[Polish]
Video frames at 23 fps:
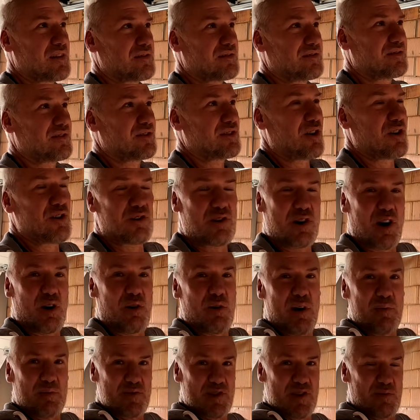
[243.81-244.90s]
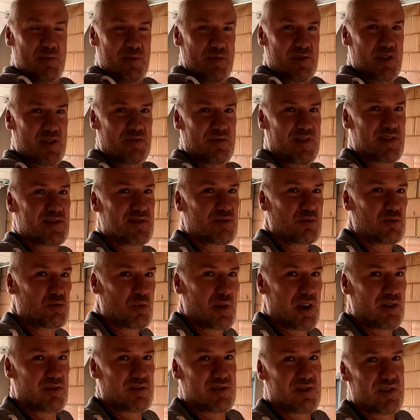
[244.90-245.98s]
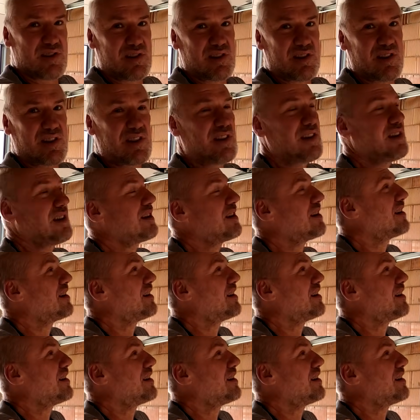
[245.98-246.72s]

dookoła, można powiedzieć, więc są długie odcinki,